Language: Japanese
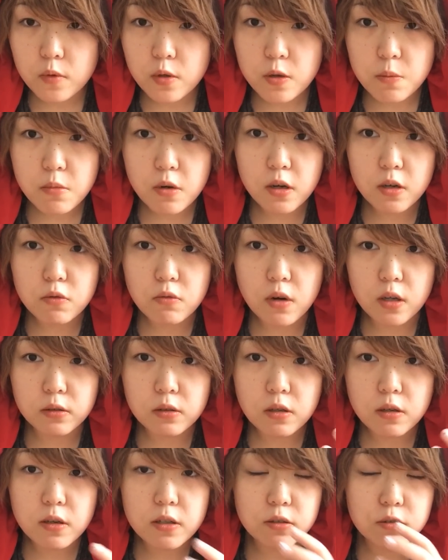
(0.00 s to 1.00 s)
今あの温
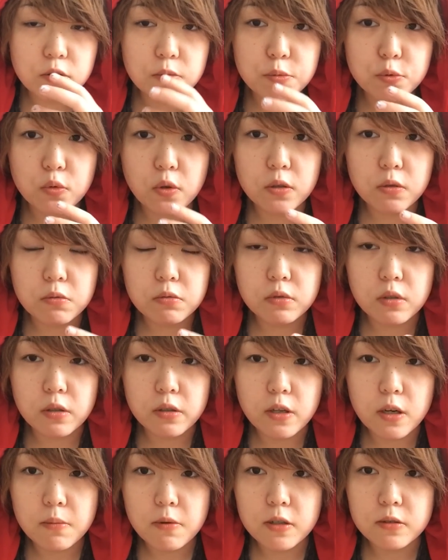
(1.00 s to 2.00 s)
かいスープとか飲んだ
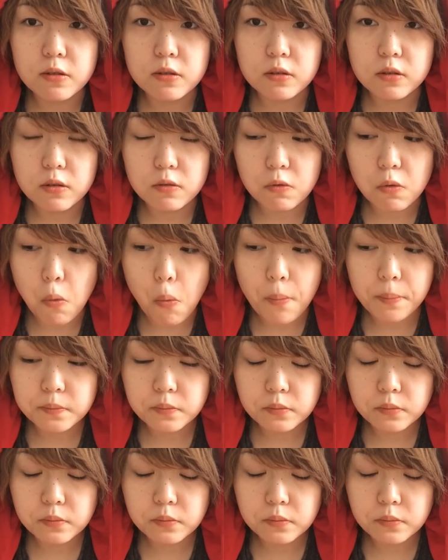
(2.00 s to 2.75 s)
らやばいですけど